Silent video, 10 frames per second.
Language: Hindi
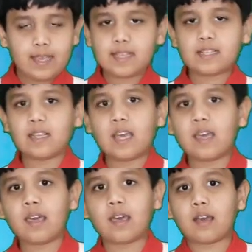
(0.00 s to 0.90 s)

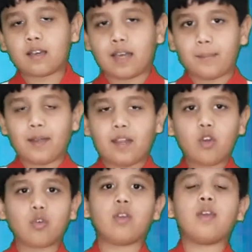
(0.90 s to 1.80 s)
इसलिए गड़बड़ नहीं
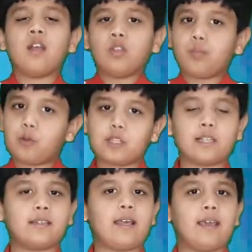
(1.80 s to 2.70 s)
होगी तो पूरा
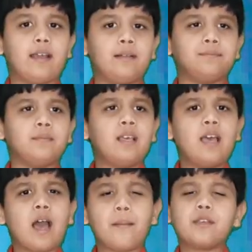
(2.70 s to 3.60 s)
चलता रहेगा
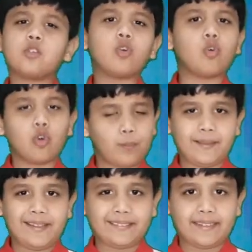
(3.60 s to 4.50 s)
अब इसको कोड में
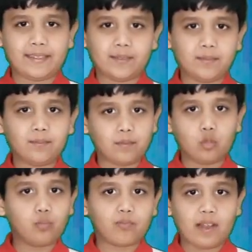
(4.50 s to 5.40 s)
देखते हैं
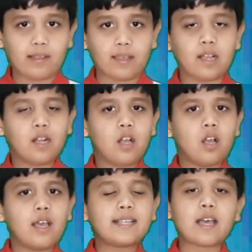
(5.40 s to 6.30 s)
लूप वाले
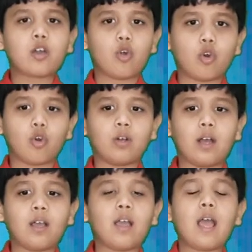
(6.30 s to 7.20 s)
किसका कोड
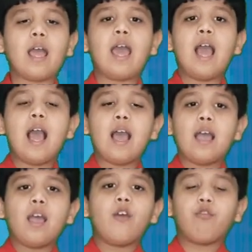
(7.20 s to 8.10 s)
होगा
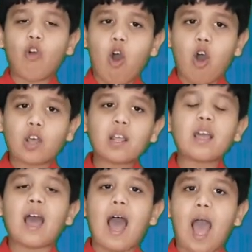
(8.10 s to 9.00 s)
फॉर
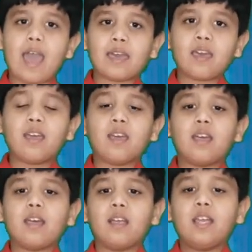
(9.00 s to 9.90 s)
आई
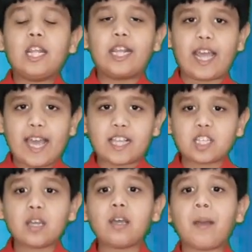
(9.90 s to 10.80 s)

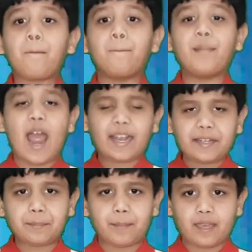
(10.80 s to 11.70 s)
रेंज
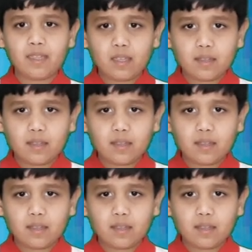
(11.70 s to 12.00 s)
ब्रैकेट में